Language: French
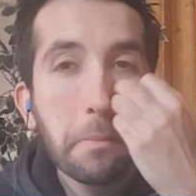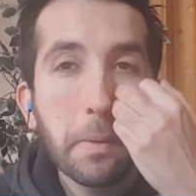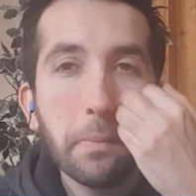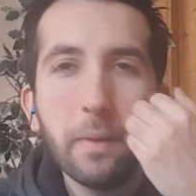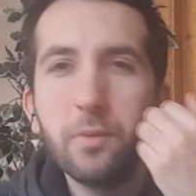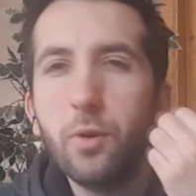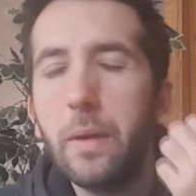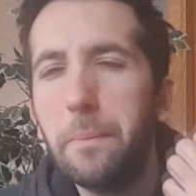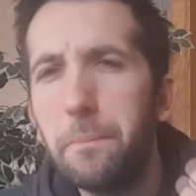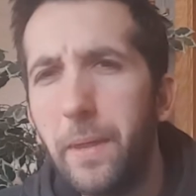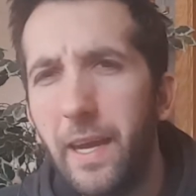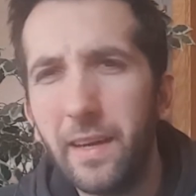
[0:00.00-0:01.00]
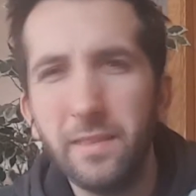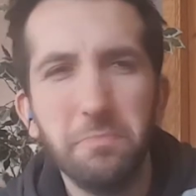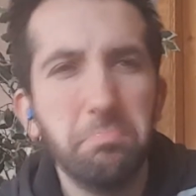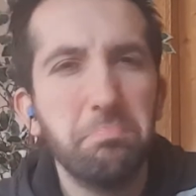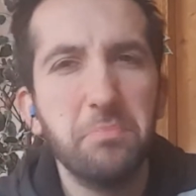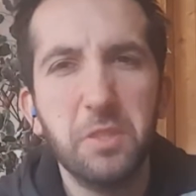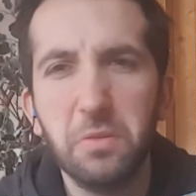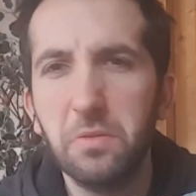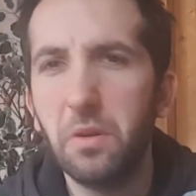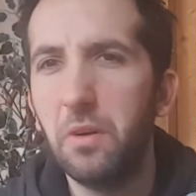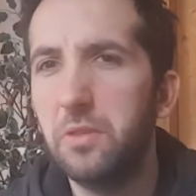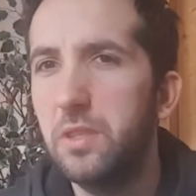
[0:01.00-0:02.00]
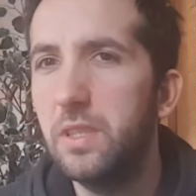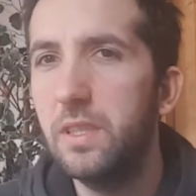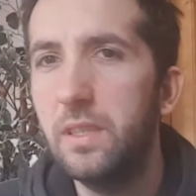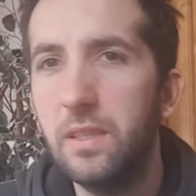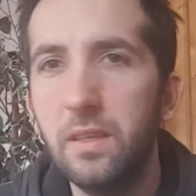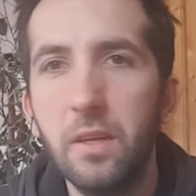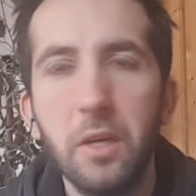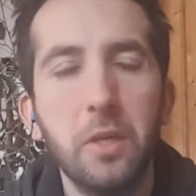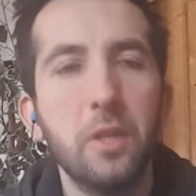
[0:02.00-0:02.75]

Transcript: mais même quand ils perdent, ils sont tranquilles.